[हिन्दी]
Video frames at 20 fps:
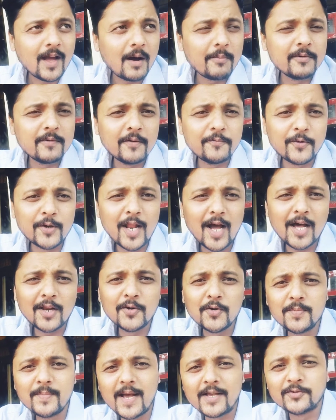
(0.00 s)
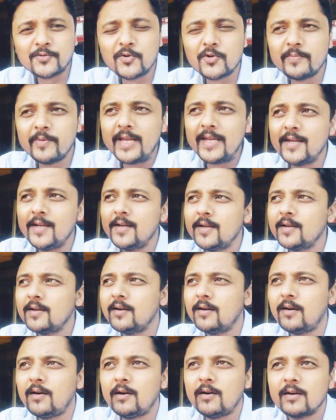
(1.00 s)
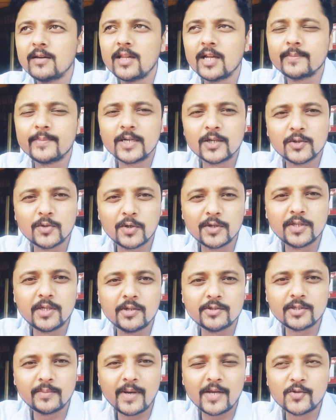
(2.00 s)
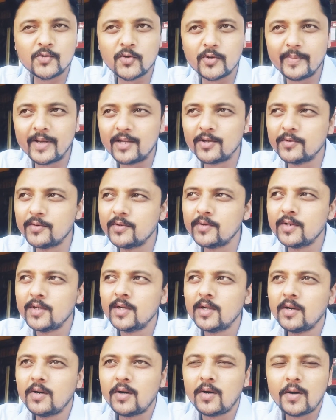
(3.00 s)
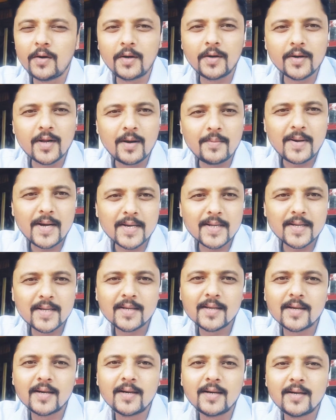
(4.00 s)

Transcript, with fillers: अभी मैं फ़िलहाल हूँ मैसूर में ही और लगभग दो दिनों से मैसूर में ही हूँ और हमारे